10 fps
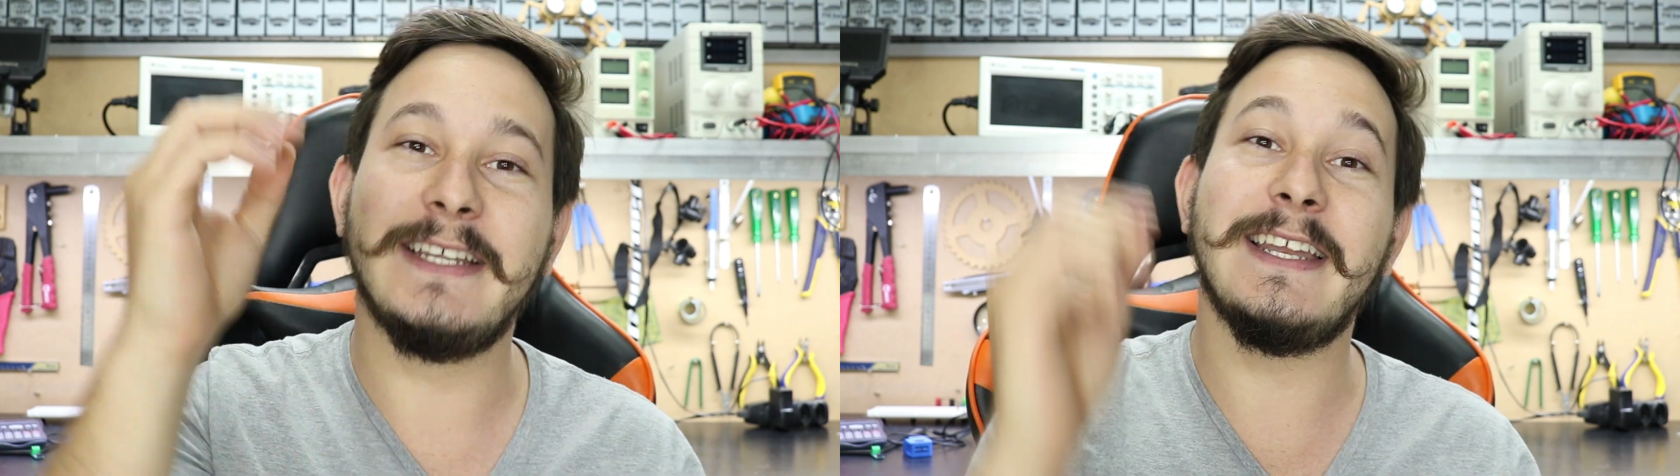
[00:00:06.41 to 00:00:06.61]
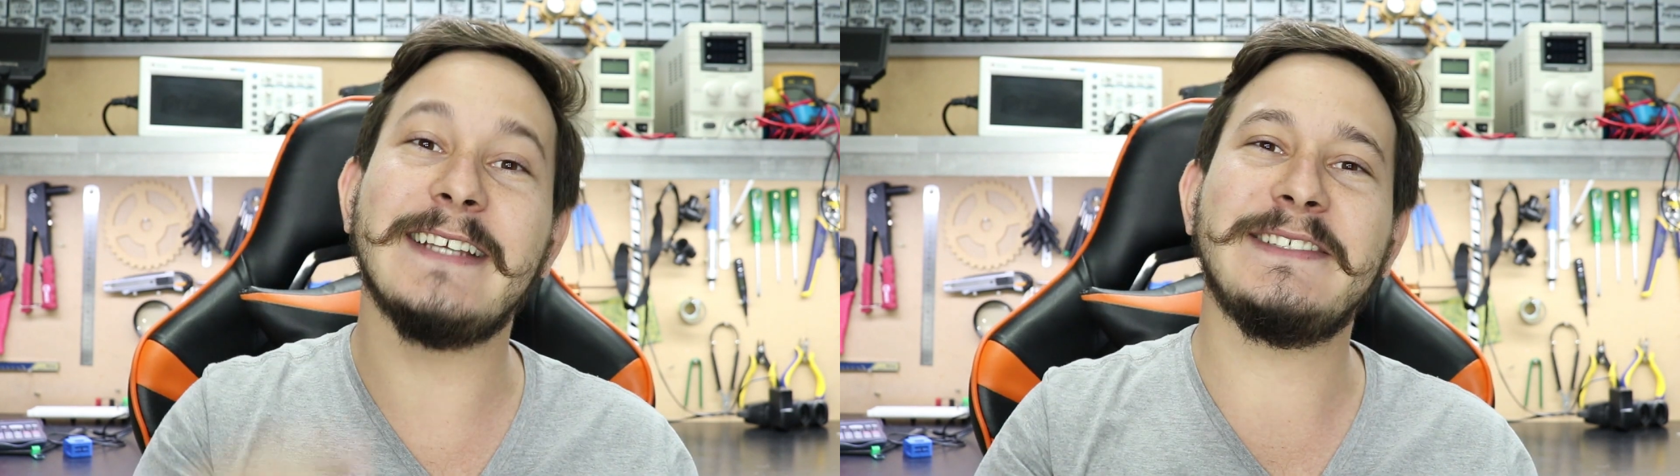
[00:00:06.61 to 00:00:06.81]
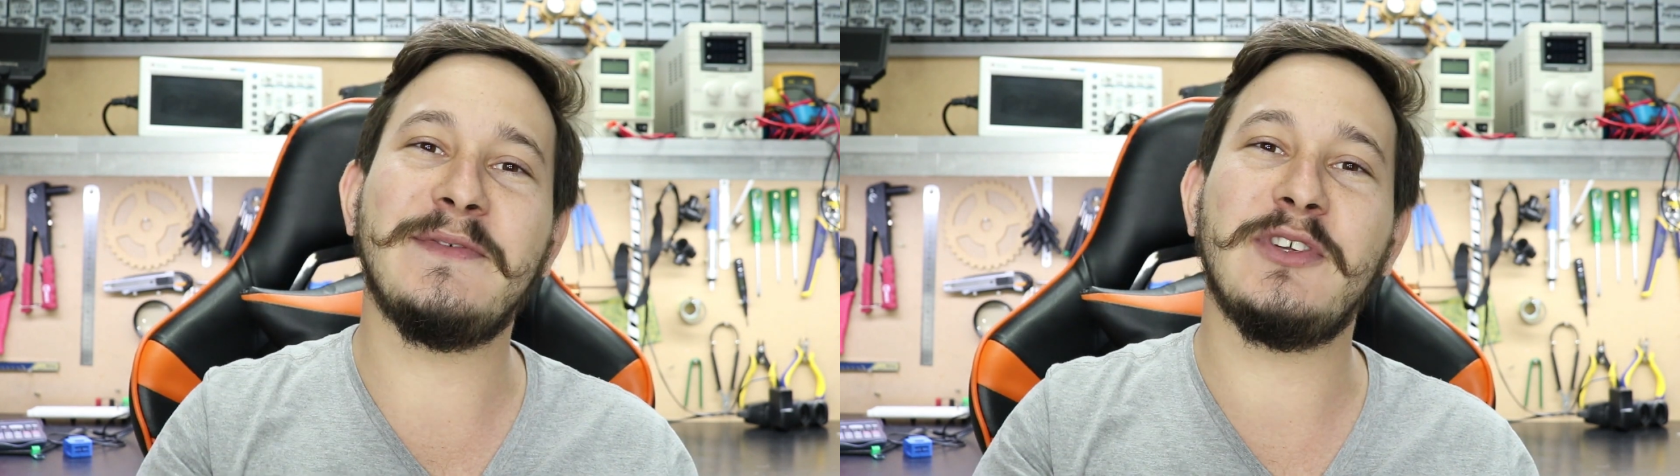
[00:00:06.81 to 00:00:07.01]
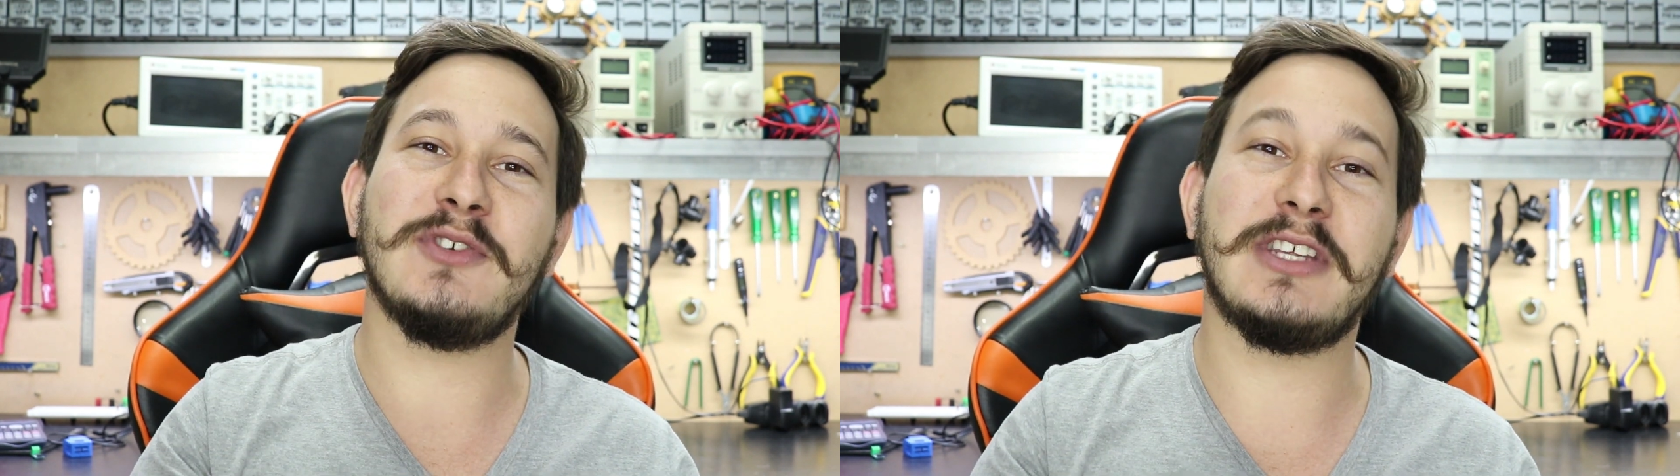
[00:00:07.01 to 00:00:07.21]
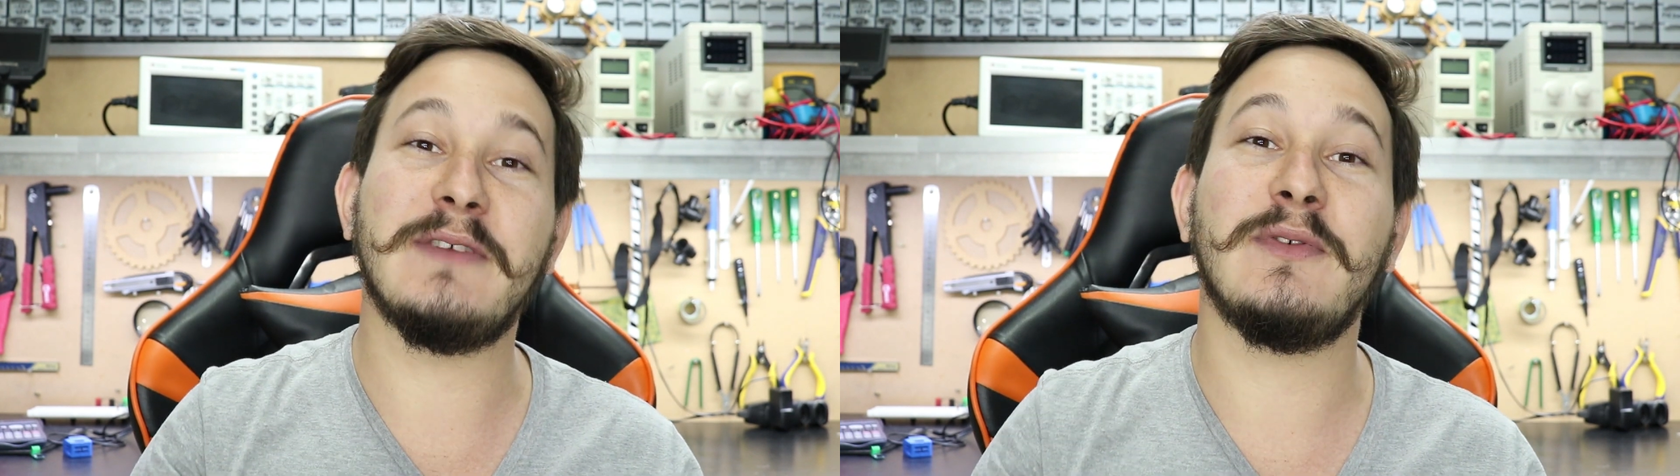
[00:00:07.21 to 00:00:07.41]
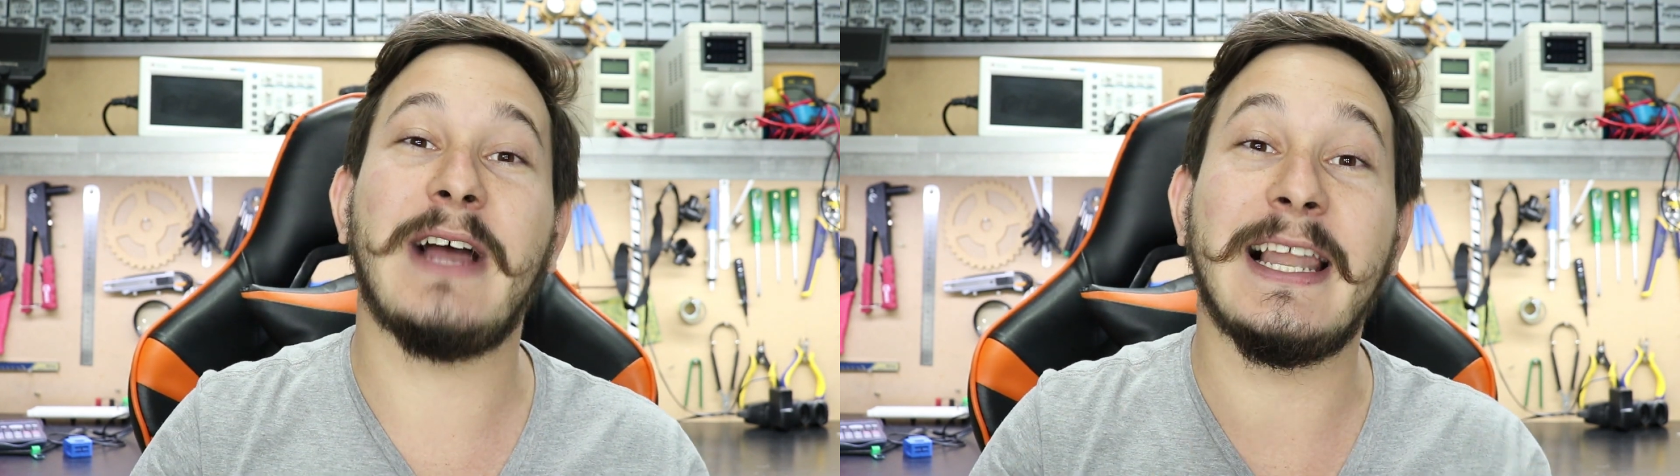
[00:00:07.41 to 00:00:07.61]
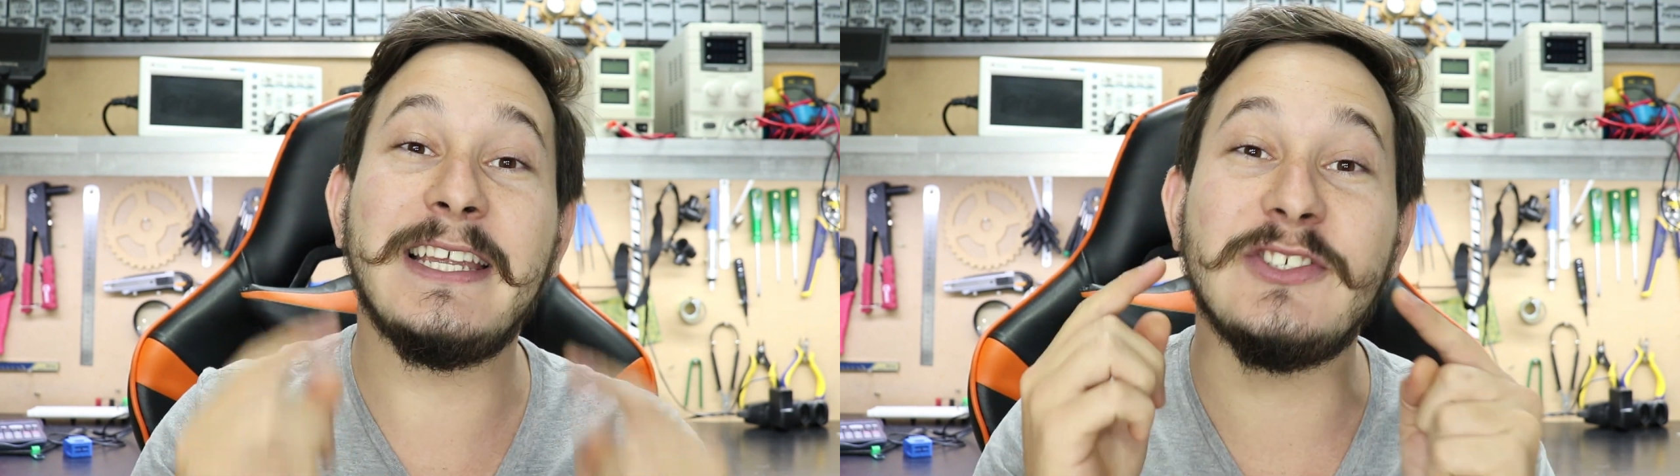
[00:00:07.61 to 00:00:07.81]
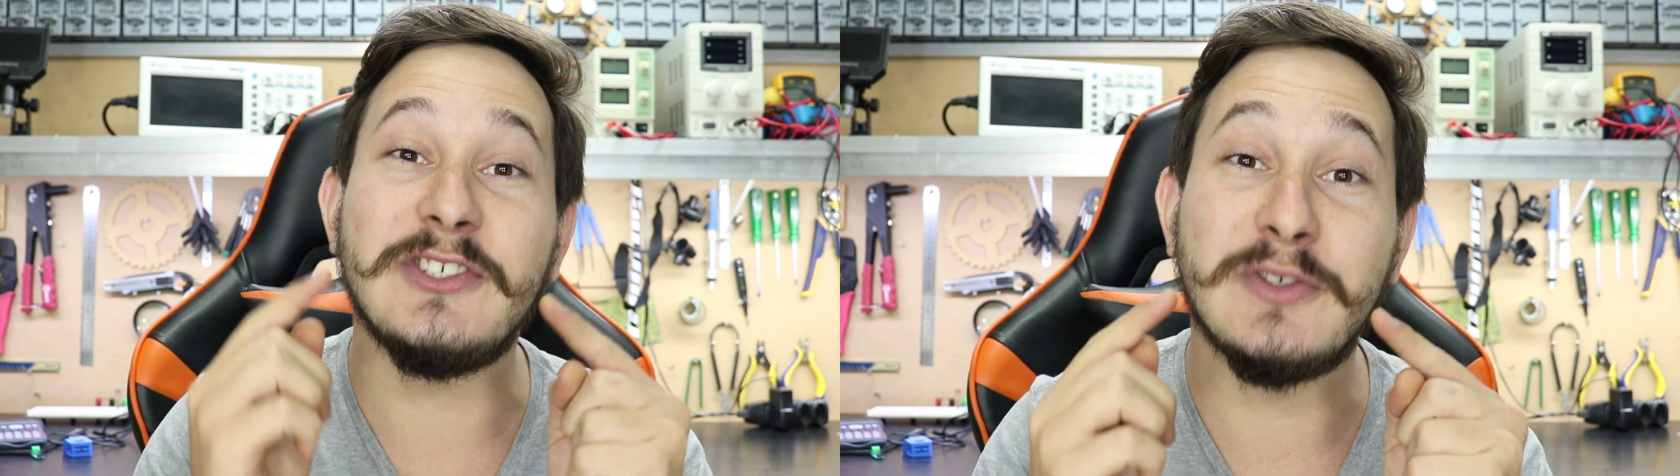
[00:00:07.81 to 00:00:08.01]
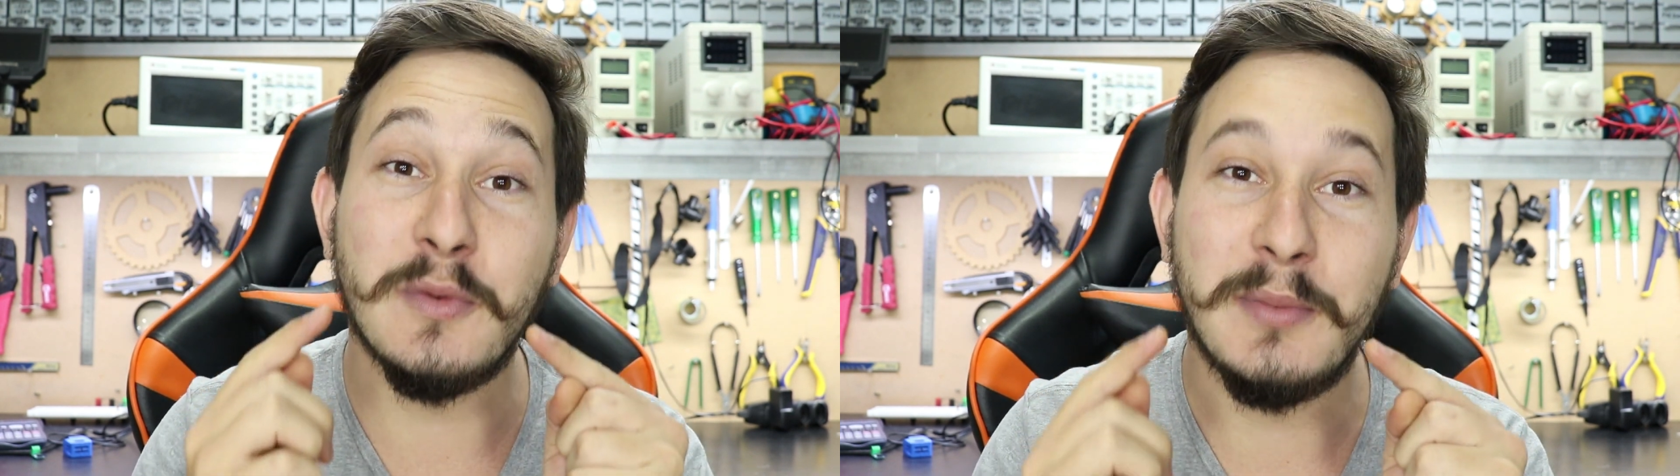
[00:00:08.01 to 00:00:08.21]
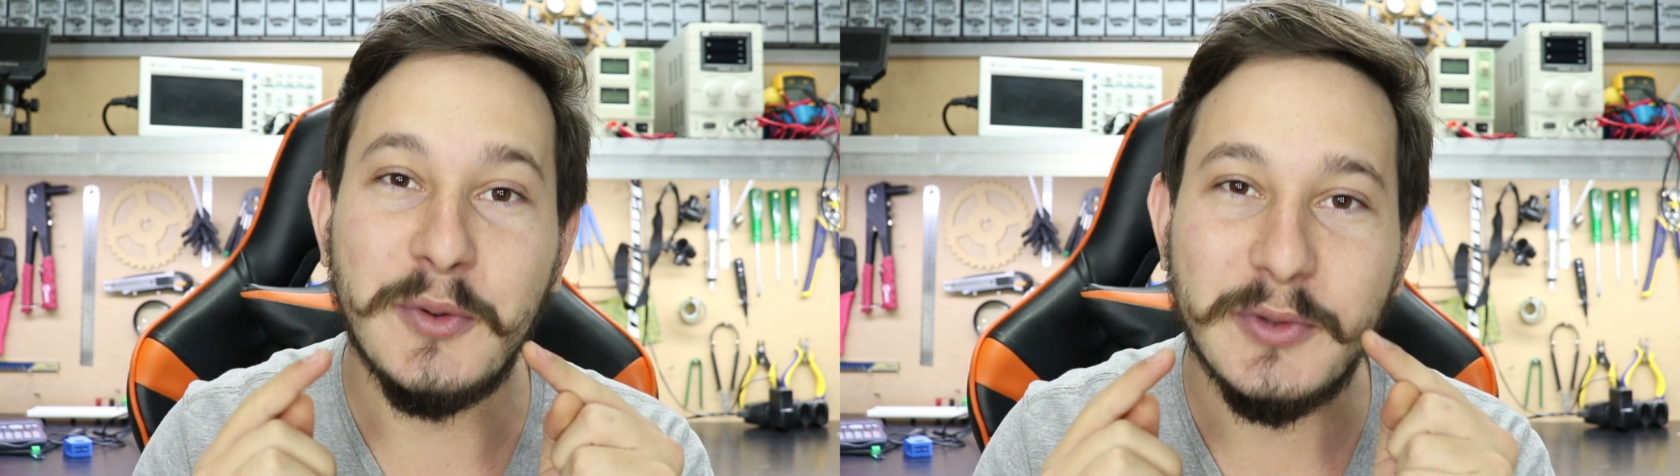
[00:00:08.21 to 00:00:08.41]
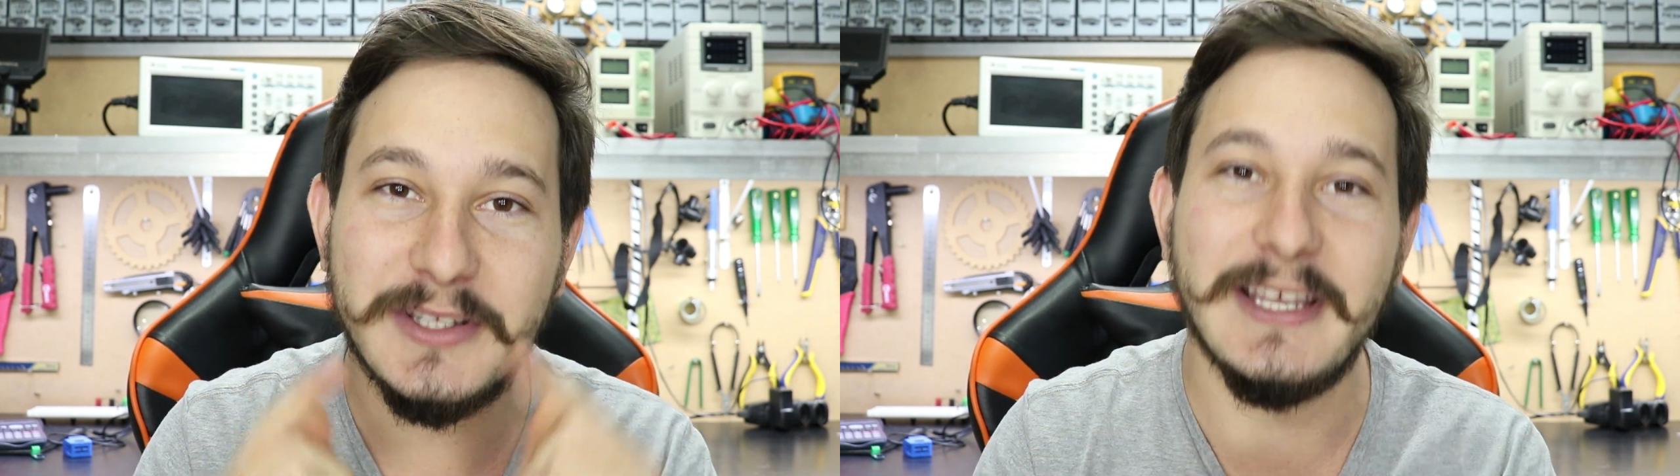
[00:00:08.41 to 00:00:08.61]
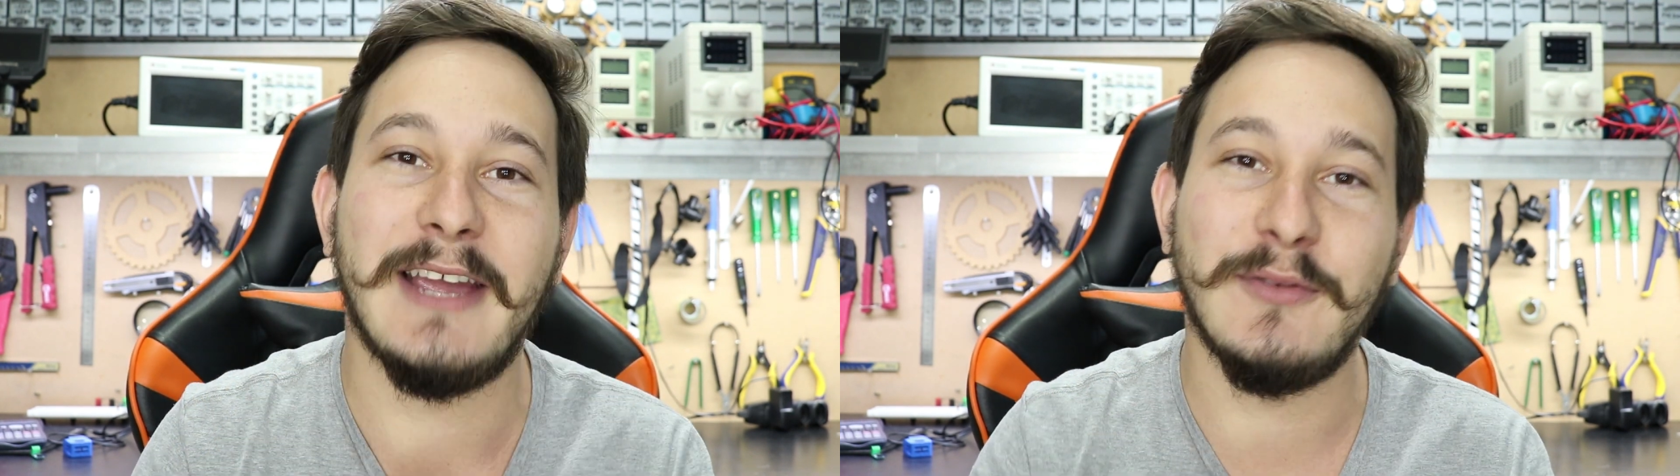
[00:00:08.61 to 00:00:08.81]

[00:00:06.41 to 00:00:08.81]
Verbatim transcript: E nesse vídeo aqui, além de descobrir o que é,